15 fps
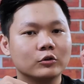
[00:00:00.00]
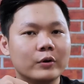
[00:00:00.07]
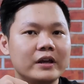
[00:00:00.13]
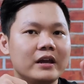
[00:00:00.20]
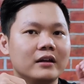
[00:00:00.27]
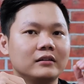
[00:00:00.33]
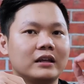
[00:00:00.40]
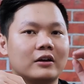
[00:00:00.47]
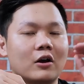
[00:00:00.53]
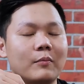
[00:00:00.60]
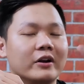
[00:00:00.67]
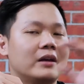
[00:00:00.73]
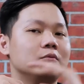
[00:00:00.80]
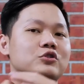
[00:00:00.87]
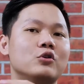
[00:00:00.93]
tuy nhiên thì có
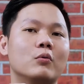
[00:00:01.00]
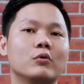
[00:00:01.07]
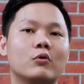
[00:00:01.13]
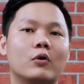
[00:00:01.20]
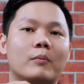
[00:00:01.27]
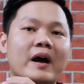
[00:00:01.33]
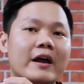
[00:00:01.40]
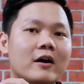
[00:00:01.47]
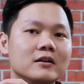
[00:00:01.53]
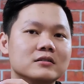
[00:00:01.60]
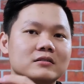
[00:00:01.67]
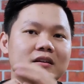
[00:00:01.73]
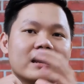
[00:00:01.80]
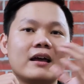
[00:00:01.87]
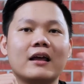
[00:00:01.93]
một điểm chung của BIOS
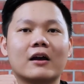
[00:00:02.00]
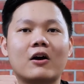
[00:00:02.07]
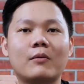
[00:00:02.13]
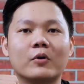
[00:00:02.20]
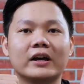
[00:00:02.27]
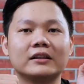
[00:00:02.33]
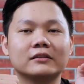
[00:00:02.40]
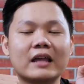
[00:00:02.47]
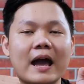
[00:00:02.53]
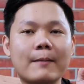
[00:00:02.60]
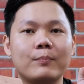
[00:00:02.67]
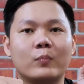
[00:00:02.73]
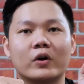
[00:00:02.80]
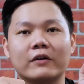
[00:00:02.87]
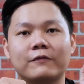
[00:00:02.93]
sẽ là có một cái
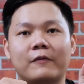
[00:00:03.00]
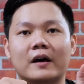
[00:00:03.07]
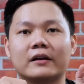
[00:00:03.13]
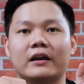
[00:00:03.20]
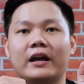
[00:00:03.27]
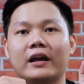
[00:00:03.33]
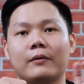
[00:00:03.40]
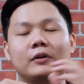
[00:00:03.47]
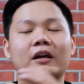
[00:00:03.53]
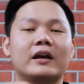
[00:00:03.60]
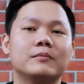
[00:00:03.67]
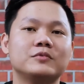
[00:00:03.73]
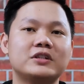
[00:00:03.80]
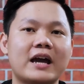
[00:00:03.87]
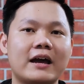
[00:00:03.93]
tab một cái phần để anh em có thể
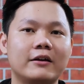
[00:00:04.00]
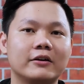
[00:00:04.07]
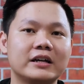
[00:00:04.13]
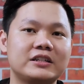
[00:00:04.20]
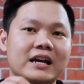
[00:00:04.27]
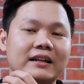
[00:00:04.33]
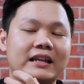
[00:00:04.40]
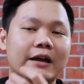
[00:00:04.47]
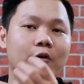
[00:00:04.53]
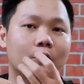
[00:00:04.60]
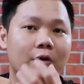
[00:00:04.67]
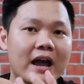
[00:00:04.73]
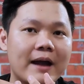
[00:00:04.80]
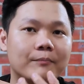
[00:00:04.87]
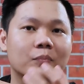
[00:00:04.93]
kiểm tra được cái trạng thái
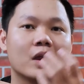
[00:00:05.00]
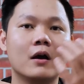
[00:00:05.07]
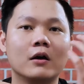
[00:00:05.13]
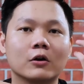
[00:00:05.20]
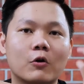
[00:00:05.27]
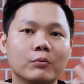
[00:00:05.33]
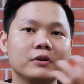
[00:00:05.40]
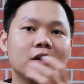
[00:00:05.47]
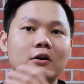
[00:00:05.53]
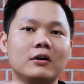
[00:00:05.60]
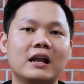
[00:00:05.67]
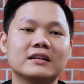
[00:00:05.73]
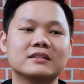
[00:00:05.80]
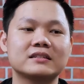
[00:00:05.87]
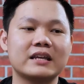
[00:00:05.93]
của RAM cũng như
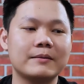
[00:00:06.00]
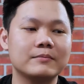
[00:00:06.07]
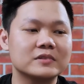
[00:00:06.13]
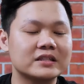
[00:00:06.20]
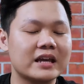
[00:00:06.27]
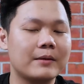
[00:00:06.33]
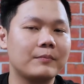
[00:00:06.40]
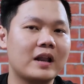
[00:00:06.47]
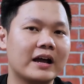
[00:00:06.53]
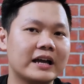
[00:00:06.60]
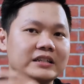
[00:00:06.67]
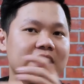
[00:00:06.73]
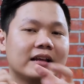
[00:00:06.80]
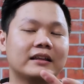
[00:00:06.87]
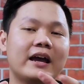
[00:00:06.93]
là xem xem là
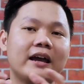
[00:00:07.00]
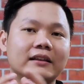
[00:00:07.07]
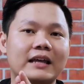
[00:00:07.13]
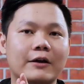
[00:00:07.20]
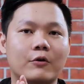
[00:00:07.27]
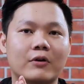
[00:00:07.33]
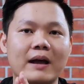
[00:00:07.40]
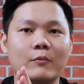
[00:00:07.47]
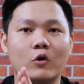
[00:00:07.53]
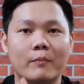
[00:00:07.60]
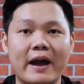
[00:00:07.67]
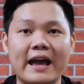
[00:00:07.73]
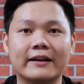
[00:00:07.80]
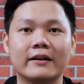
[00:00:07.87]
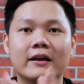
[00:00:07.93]
cái trạng thái hiện tại của RAM của
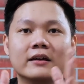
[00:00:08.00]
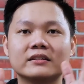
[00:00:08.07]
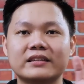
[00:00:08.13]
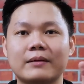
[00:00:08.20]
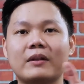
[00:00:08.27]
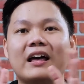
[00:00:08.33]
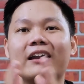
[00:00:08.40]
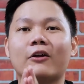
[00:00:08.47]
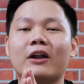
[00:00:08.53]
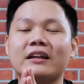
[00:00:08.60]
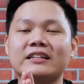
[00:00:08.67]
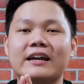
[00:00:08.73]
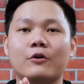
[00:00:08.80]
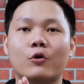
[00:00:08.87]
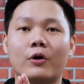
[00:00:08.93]
bạn xem là nó đã
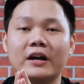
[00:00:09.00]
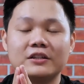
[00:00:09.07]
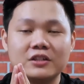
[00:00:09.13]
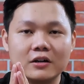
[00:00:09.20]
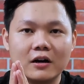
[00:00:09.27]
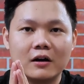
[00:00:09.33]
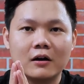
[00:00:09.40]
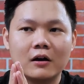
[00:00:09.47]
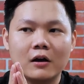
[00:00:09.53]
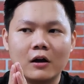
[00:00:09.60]
chạy đủ hay chưa